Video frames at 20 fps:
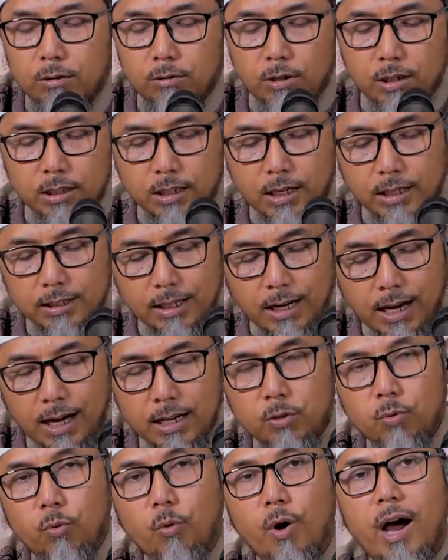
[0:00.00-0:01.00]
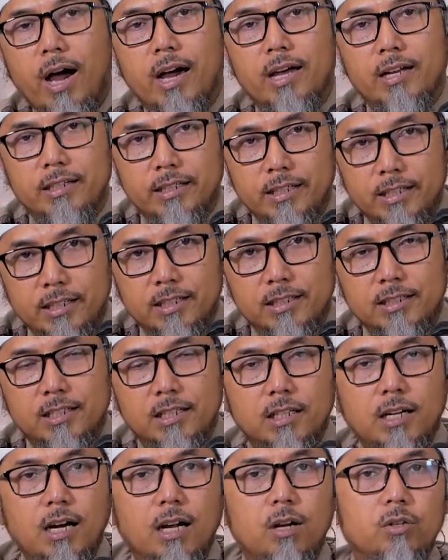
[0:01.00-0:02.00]
Itu yang dikatakan wali.
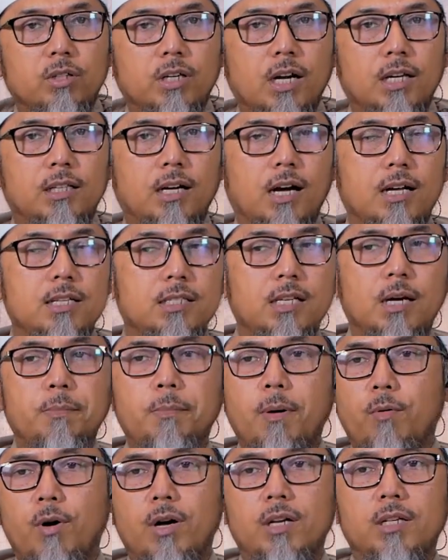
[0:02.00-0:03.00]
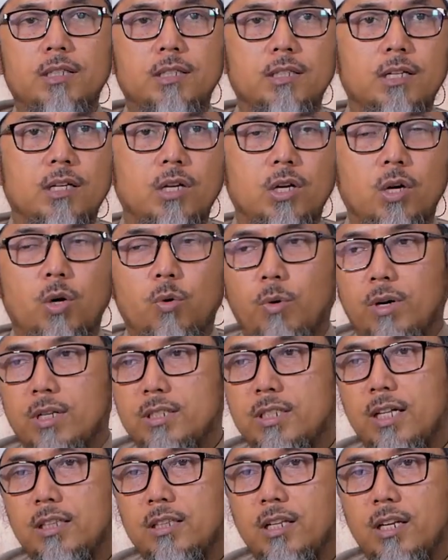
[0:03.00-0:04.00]
Jadi kalau dikatakan siapa wali
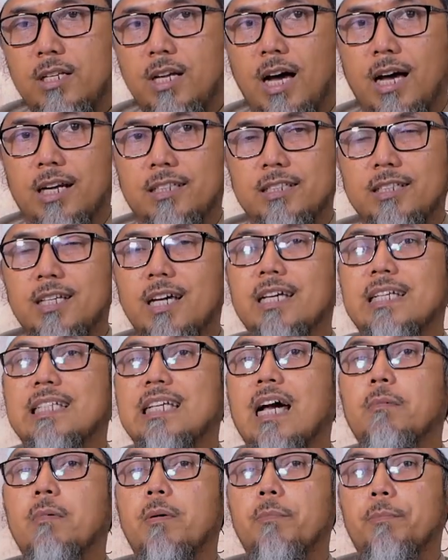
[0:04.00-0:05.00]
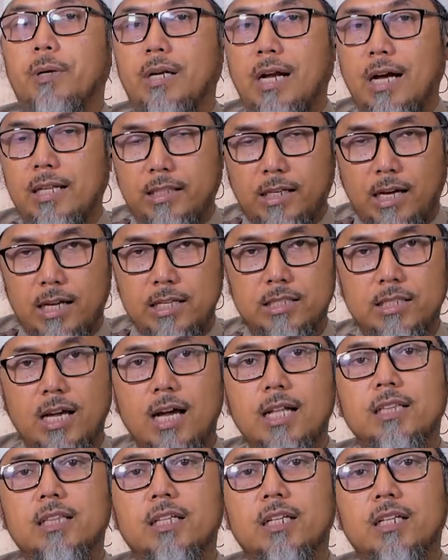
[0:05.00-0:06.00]
wali santrinya artinya yang memperhatikan
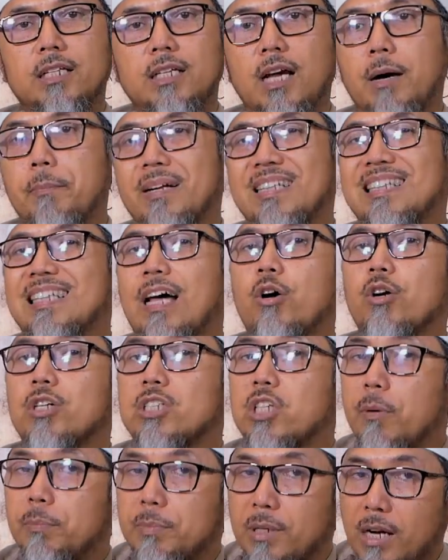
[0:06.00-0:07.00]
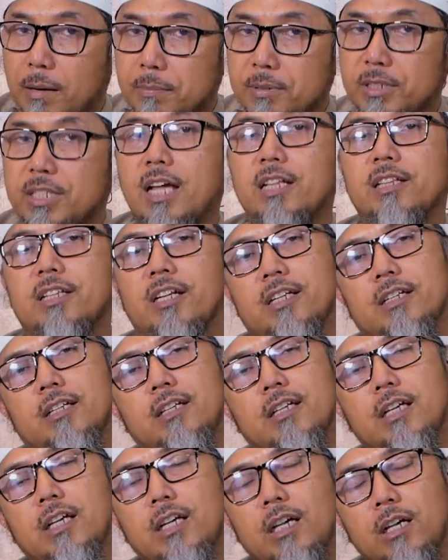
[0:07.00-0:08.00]
santri, yang bertanggung jawab terhadap santri.
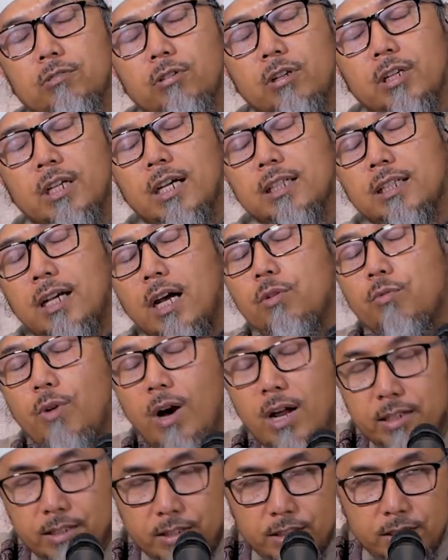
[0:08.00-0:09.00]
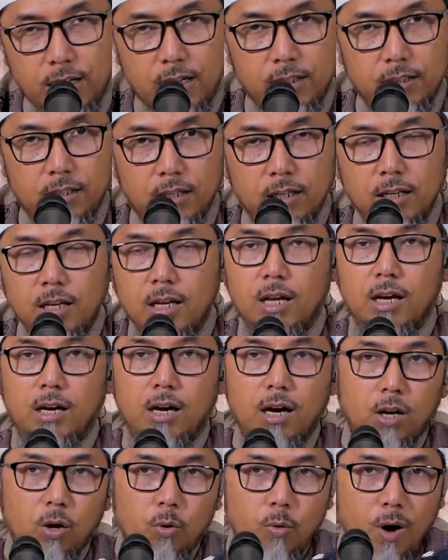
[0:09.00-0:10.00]
Itu yang dikatakan wali si santri.
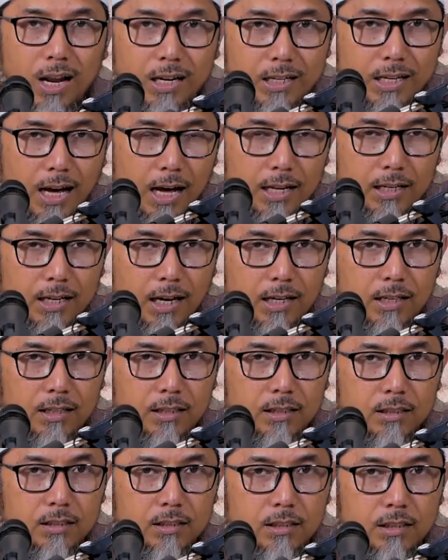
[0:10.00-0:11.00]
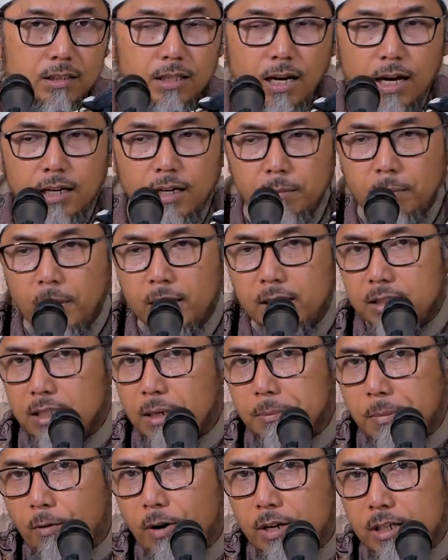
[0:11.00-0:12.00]
Kalau wali anak, ini anak bayi ini
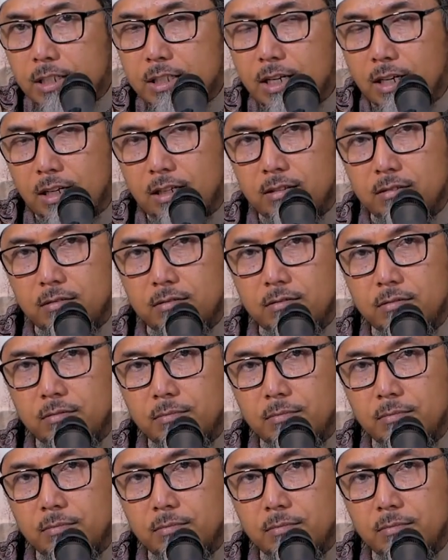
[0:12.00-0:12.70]
siapa walinya?